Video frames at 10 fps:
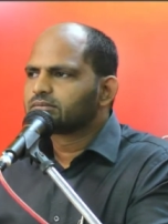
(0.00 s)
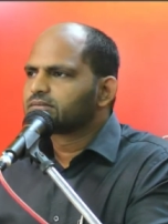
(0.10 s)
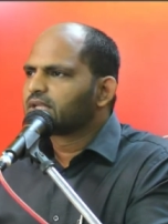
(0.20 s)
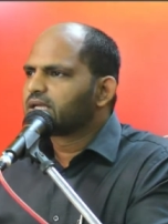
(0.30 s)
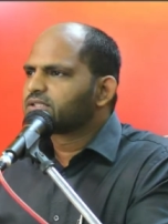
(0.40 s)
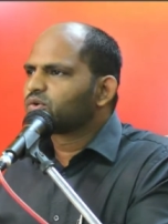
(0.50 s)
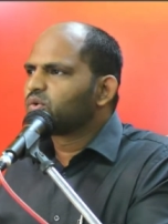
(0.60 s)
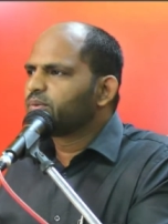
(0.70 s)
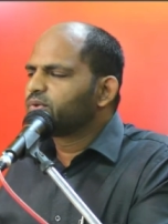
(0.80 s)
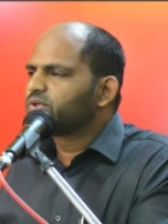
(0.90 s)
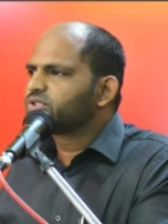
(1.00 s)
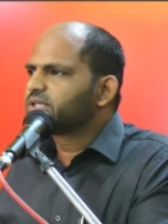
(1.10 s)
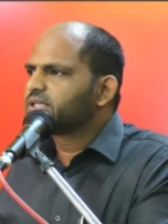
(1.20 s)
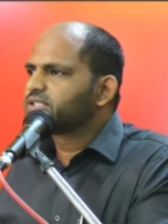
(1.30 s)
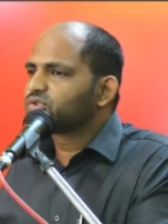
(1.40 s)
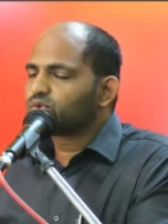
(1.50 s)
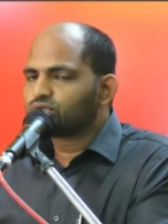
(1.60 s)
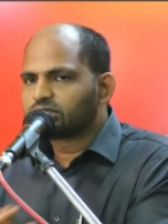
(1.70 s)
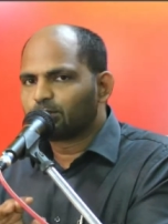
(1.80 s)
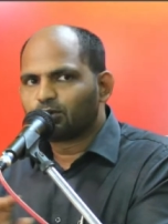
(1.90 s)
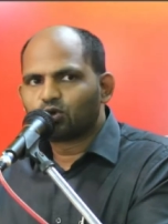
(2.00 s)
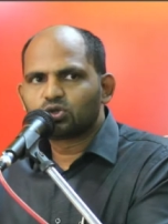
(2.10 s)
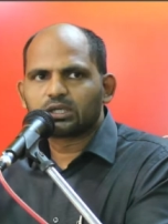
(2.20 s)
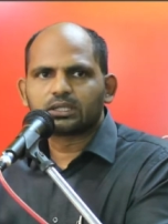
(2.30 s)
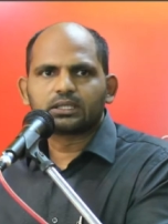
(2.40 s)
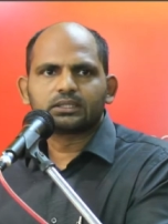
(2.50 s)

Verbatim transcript: ऐसा कोई मनुष्य नहीं है जिसको सब कुछ आता है